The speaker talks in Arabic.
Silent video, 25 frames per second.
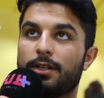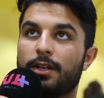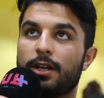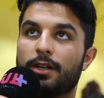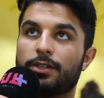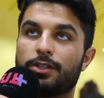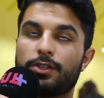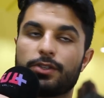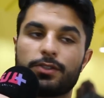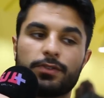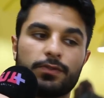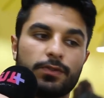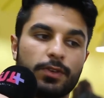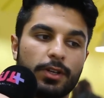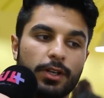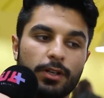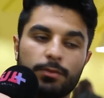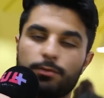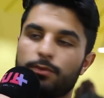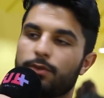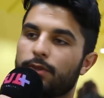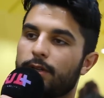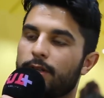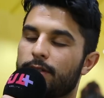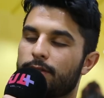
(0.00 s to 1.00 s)
حيتاش
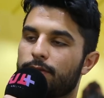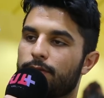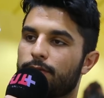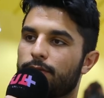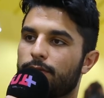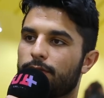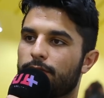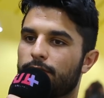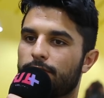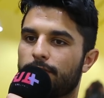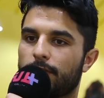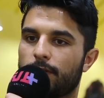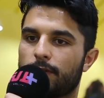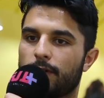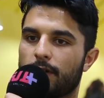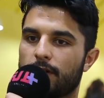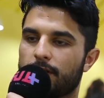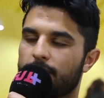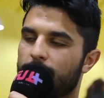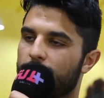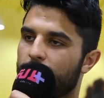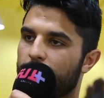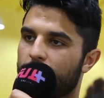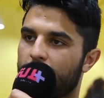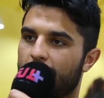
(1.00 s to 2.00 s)
فريمون كتكون فيك
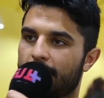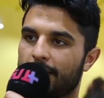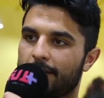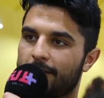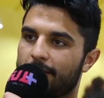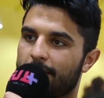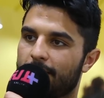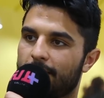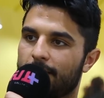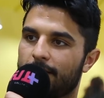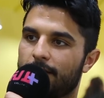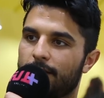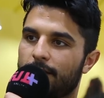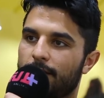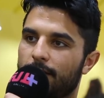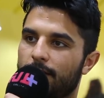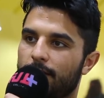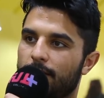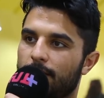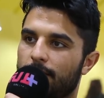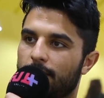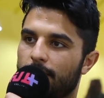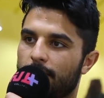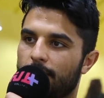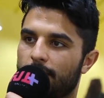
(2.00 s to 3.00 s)
واحد ستريس يعني